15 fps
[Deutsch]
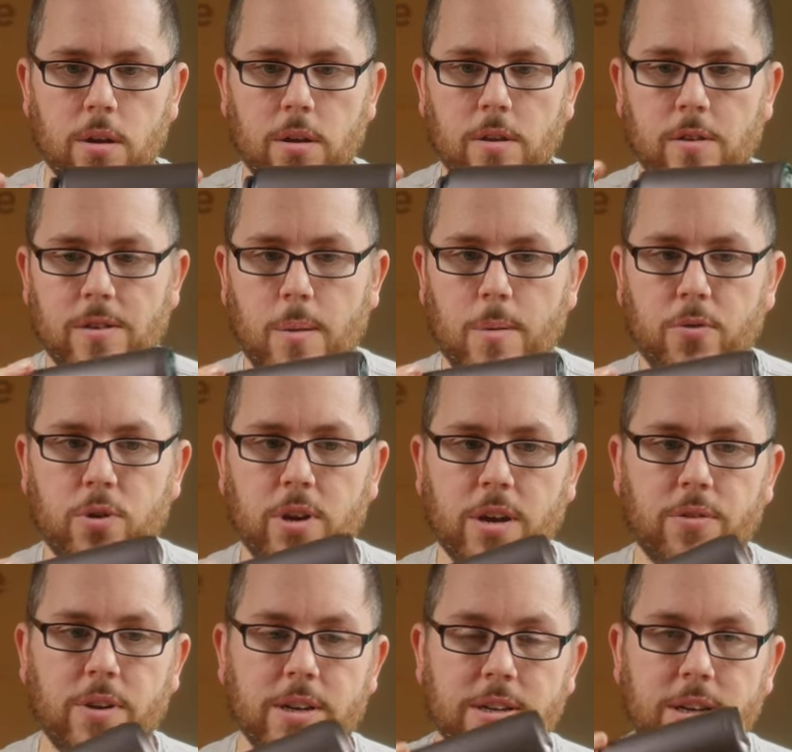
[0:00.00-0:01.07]
ist aber von der
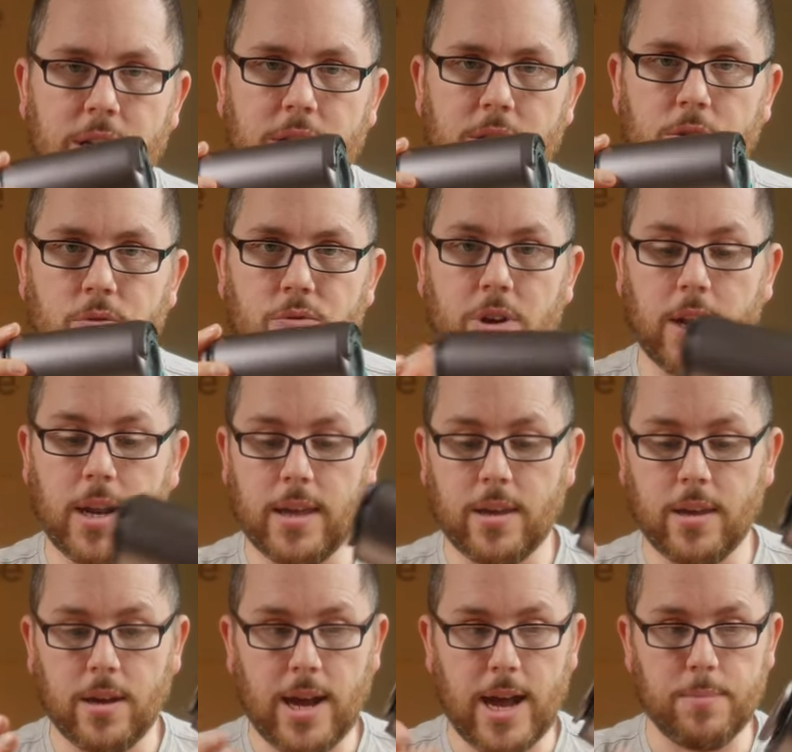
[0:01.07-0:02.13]
Qualität
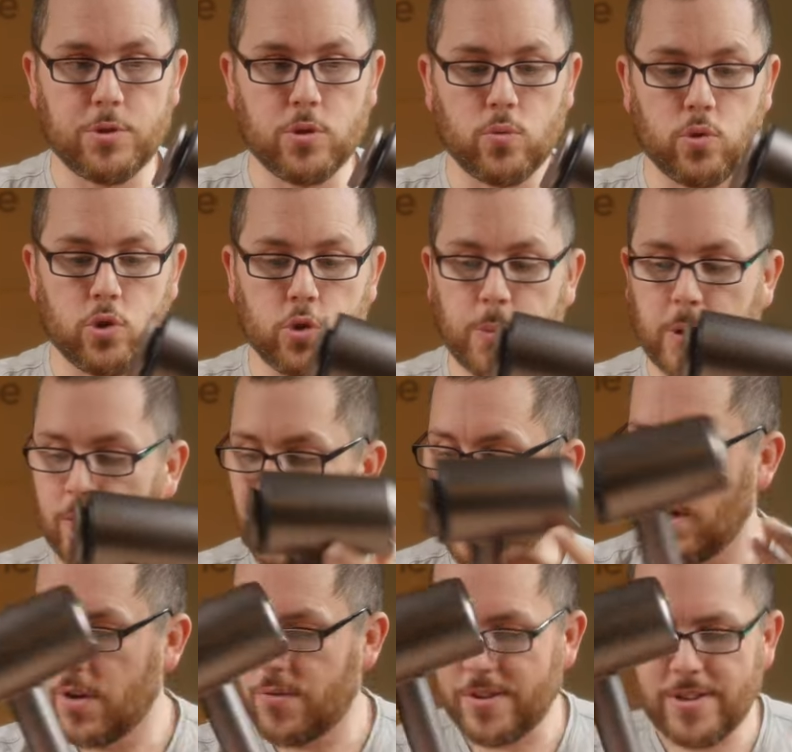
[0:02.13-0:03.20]
wirklich absolute Spitze.
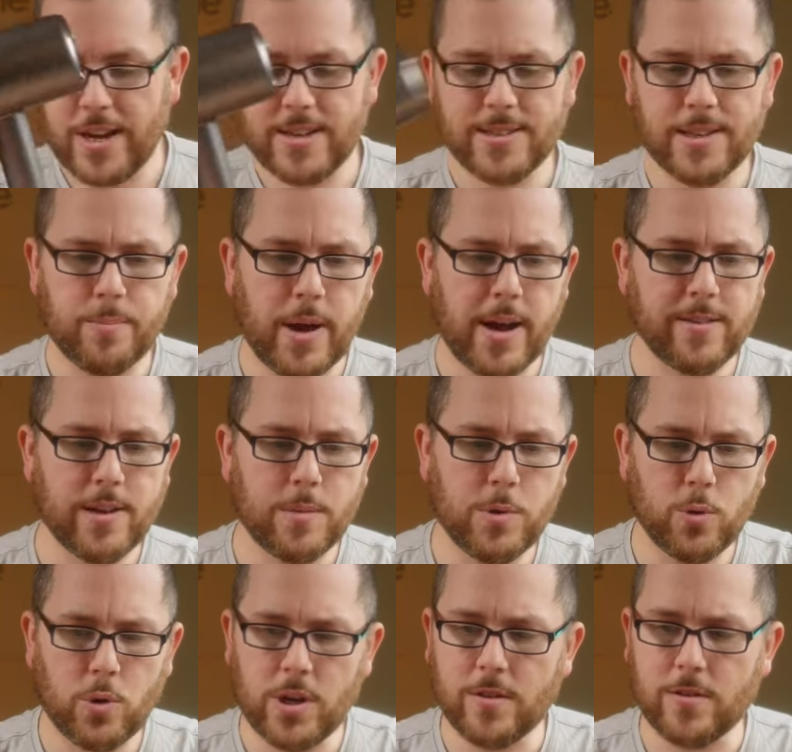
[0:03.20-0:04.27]
Was hier alles dabei ist, habe
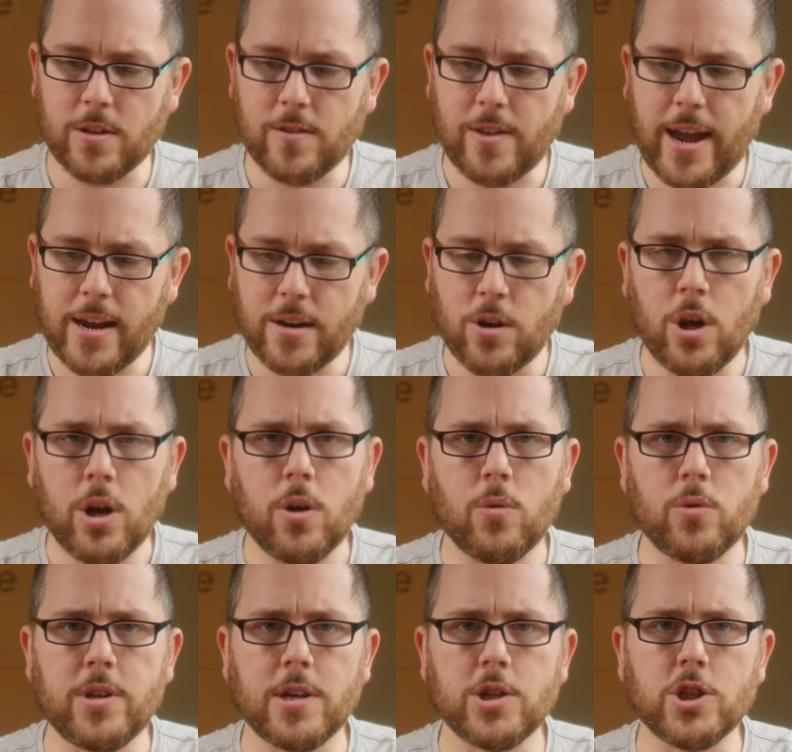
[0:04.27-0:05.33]
ich euch jetzt gezeigt
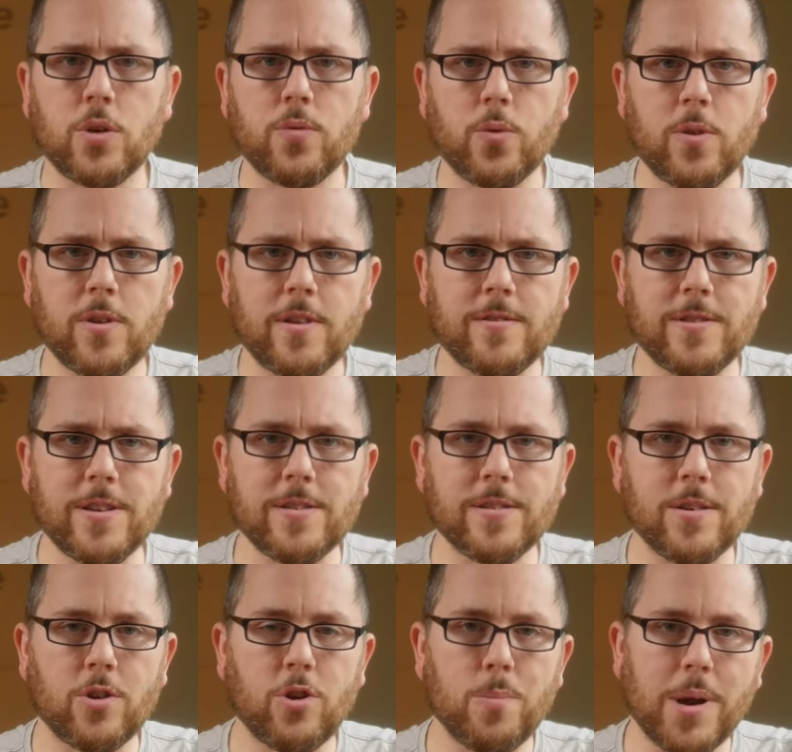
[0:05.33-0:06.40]
und dann schauen wir uns als nächstes
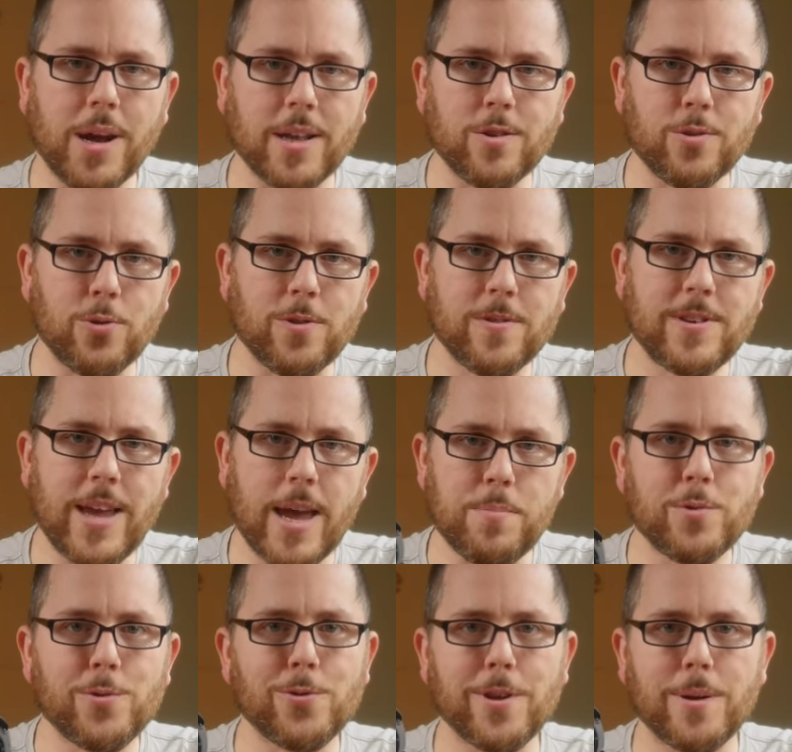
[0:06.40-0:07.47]
auch nochmal ganz kurz die
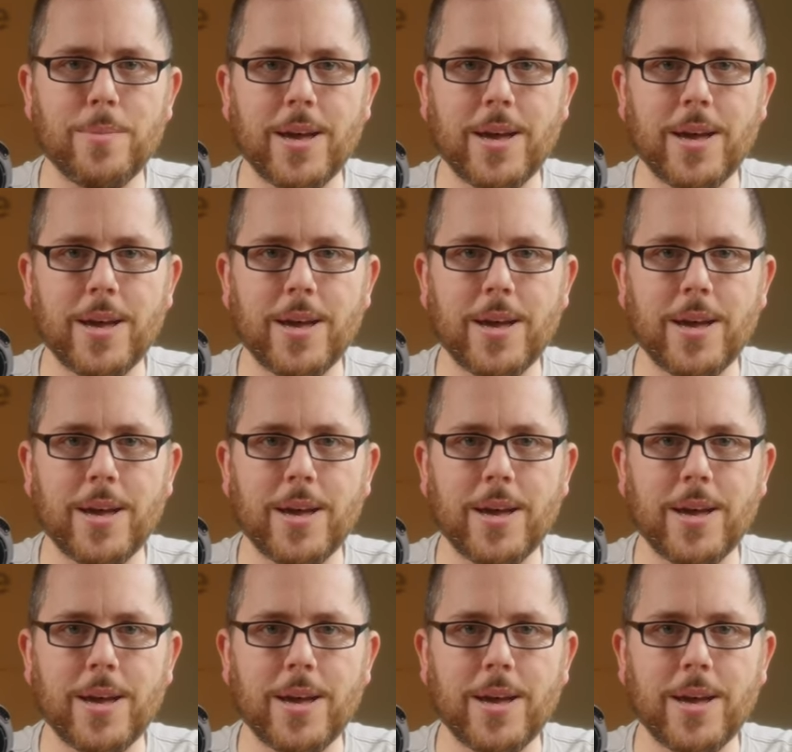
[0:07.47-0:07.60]
App zusammen